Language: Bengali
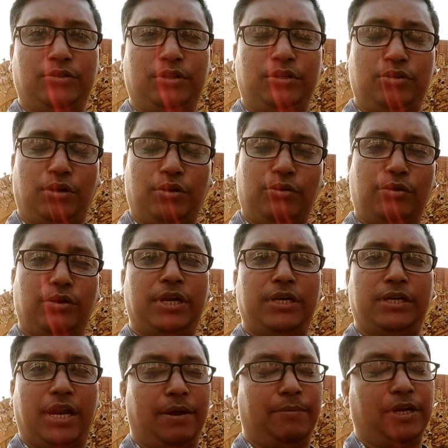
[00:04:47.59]
যদি
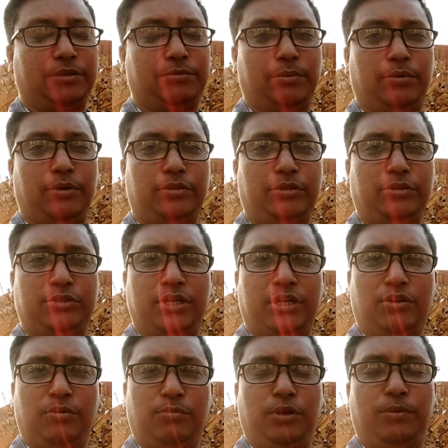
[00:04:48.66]
জনকল্যাণ ক্লাব আসবে বলো তো যে
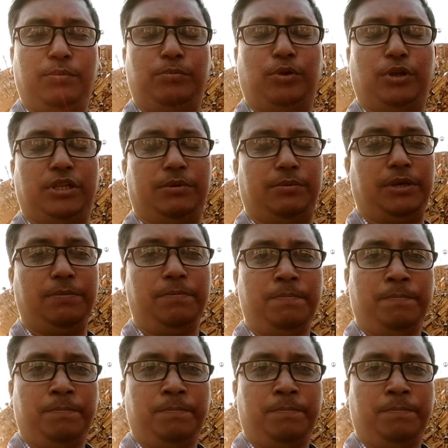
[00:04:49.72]
কেউ বলে দেবে